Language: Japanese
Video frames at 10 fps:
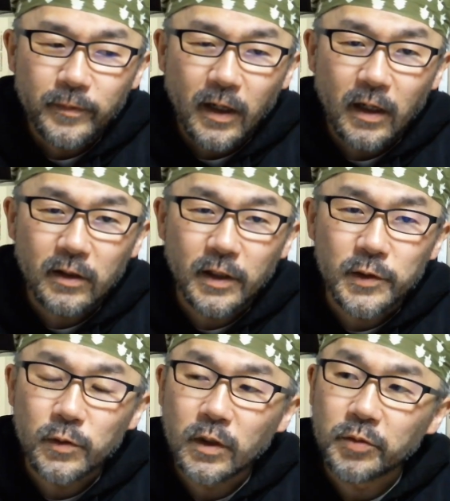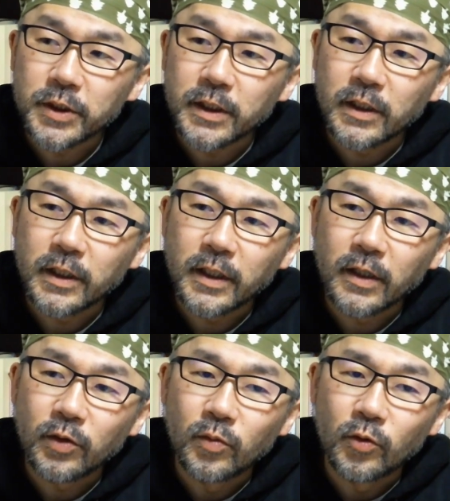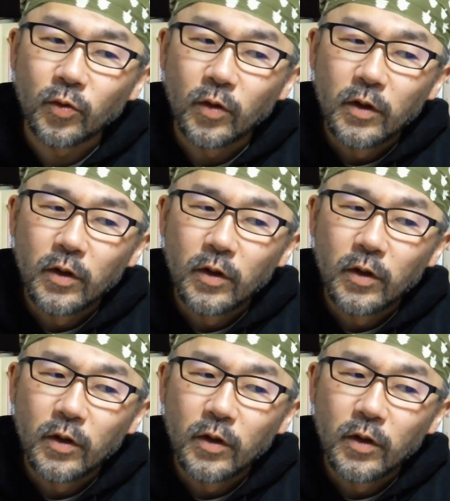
あったりするかもしれないけれども